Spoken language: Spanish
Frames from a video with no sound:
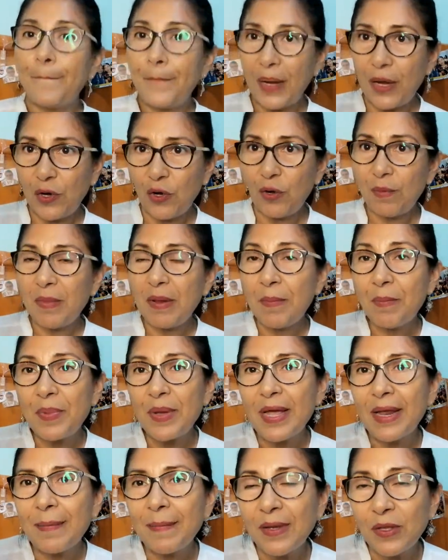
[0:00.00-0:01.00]
Pero en mi
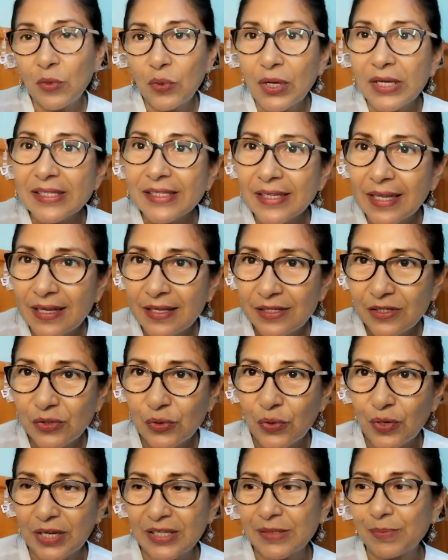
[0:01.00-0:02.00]
piel me dura
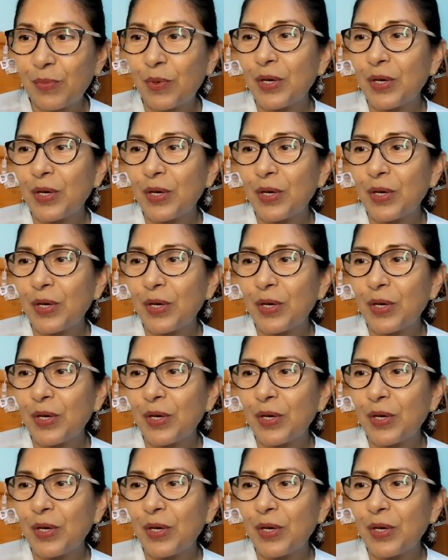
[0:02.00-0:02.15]
seis horas.